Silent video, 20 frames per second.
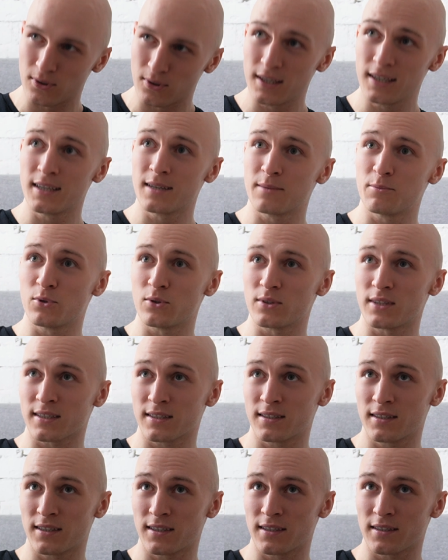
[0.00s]
Mhm. Były
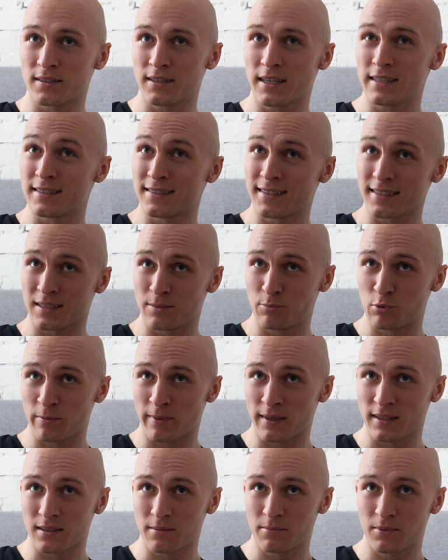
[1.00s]
takie, jeden taki
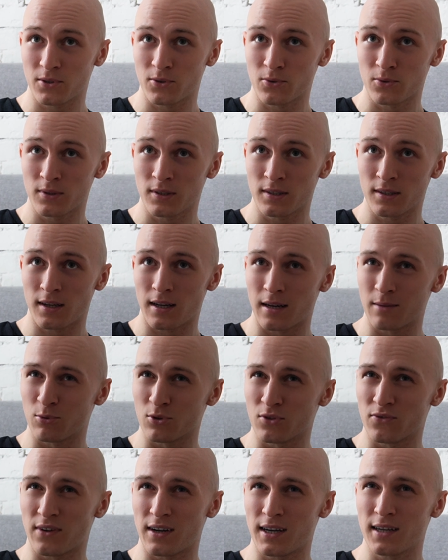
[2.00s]
przypadek był,
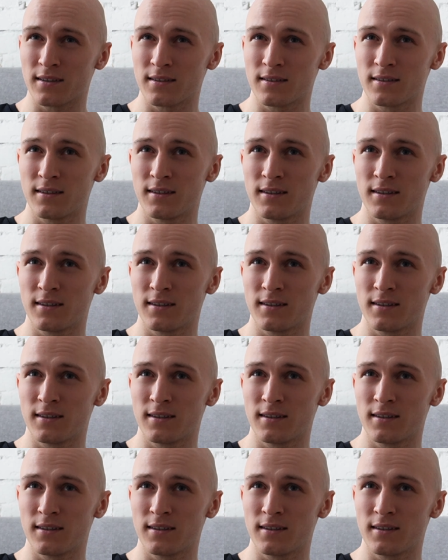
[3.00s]
albo dwa,